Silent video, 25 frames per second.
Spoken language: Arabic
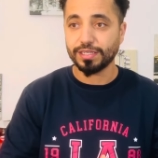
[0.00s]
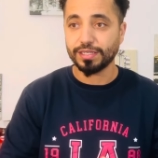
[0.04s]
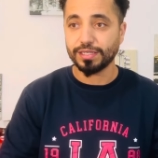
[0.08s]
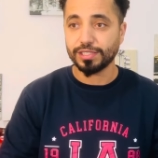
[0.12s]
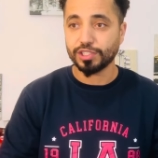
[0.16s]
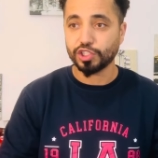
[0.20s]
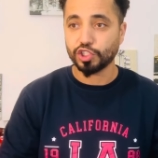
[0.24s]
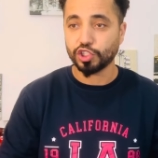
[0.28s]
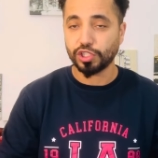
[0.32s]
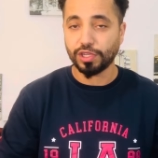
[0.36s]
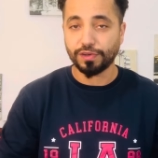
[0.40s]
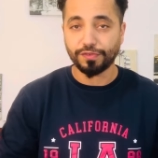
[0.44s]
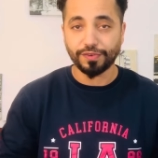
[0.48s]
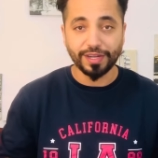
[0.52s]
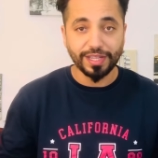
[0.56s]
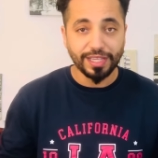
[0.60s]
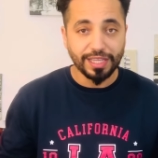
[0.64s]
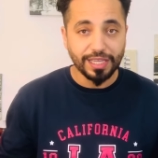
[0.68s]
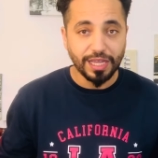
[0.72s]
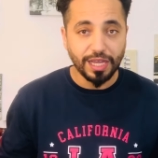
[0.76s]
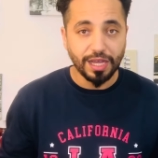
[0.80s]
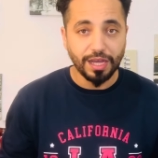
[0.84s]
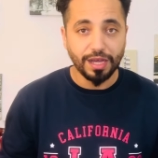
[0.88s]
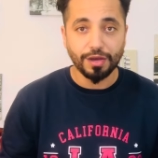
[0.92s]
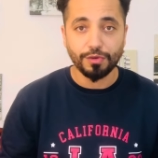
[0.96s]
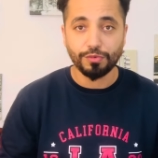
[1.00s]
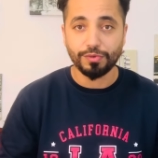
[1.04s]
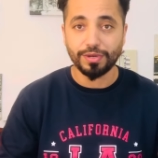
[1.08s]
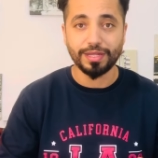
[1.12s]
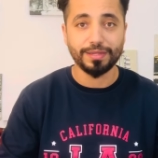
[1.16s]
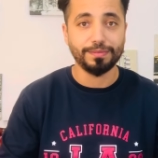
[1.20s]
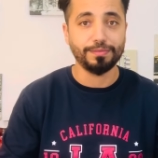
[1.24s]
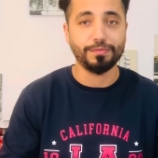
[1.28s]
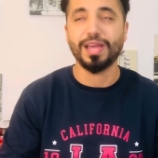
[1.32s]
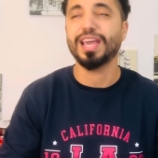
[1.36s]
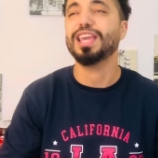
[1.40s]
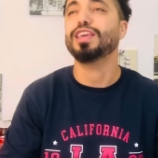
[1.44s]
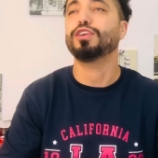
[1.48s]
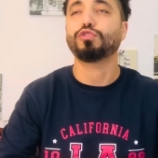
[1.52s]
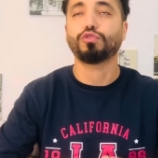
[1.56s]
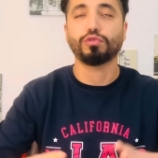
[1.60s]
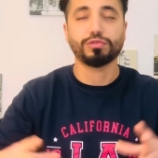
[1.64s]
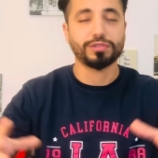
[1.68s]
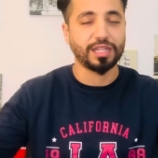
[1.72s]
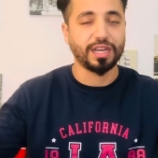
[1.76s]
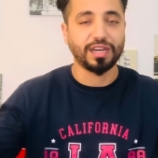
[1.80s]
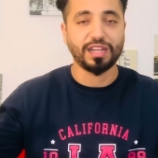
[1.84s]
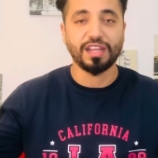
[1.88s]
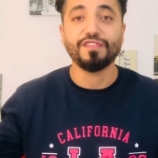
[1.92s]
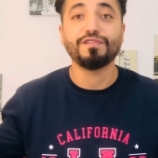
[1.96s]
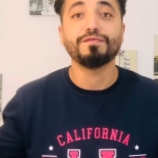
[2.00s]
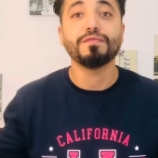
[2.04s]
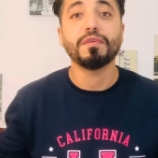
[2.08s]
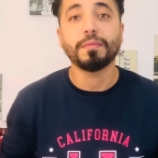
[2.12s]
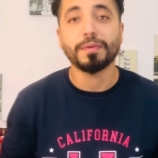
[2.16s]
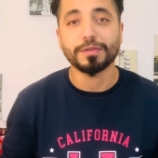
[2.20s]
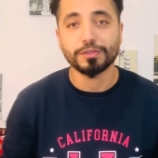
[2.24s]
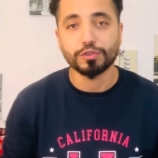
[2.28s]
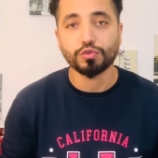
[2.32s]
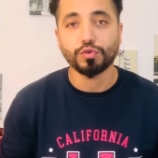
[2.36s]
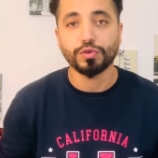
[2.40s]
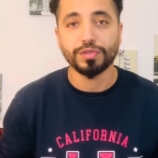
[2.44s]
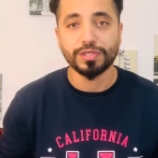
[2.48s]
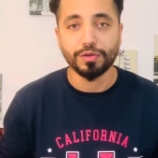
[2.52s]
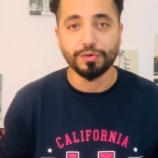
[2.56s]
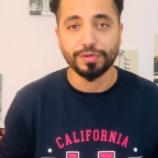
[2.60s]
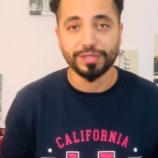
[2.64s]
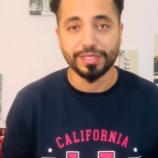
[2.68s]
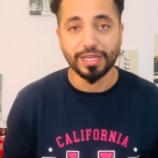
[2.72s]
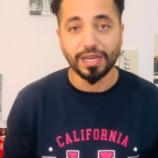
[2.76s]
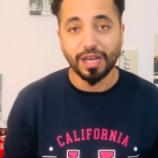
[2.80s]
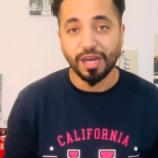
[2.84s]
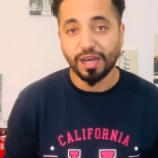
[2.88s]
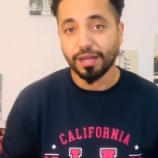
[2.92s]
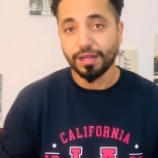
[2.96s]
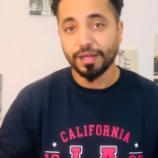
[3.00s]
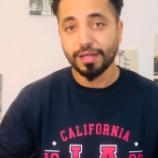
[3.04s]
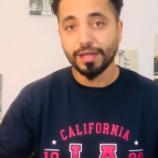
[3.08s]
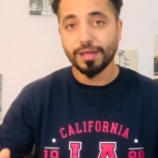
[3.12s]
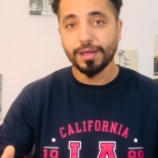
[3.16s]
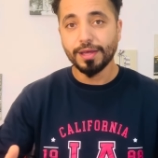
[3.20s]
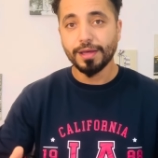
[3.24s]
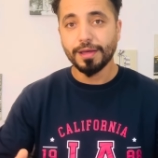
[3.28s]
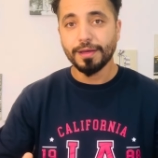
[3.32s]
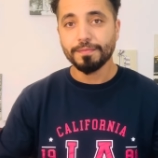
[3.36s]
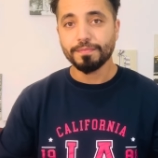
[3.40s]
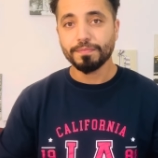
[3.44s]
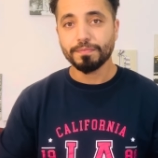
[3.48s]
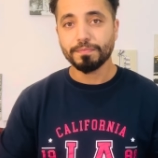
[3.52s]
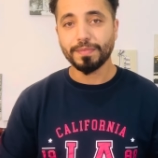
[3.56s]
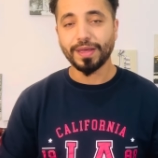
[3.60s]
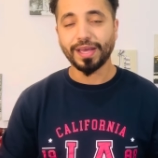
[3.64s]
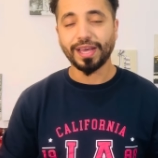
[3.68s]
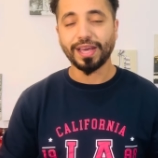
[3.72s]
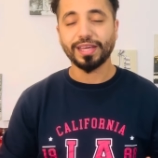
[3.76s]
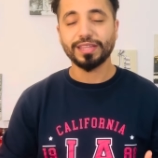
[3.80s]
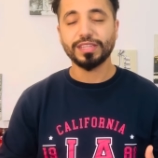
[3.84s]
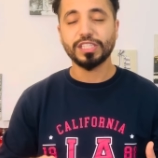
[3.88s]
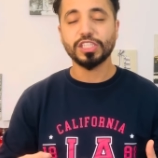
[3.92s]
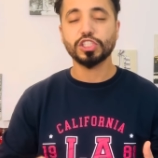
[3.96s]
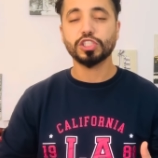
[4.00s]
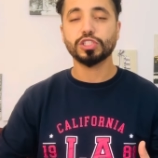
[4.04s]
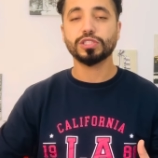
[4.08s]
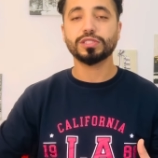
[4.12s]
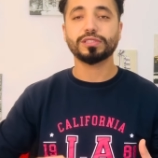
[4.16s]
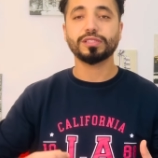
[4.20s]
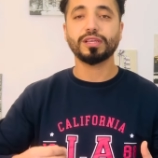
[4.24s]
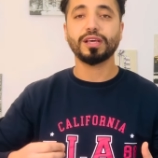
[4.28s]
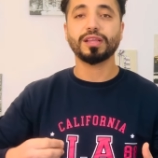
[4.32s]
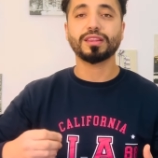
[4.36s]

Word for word: الشافريه ولا اي كونطرا كيف ما بغات تكون النوع ديالها ما غاديش